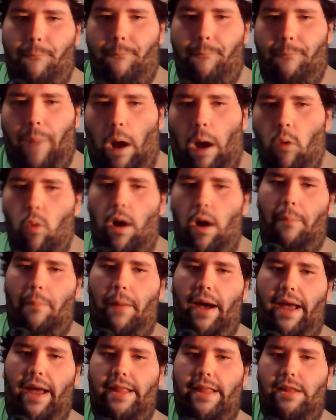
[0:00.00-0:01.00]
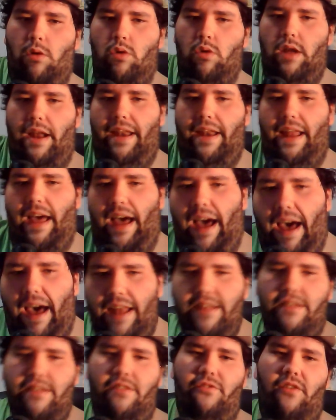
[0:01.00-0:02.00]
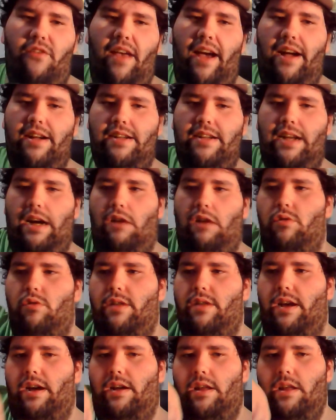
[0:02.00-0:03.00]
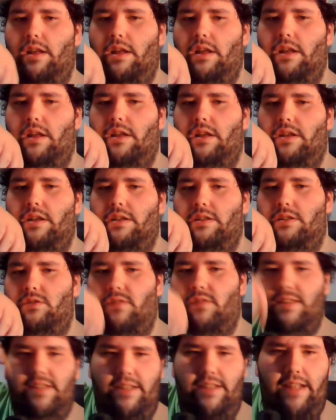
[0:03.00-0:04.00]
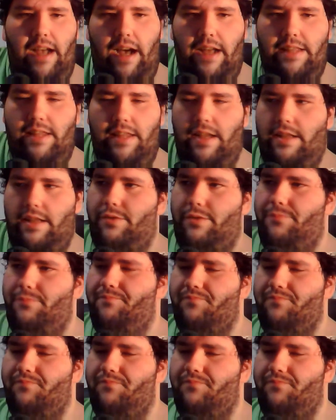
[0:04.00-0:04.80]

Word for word: Bauarbeiter oder ein Handwerker oder sowas in der Art halt.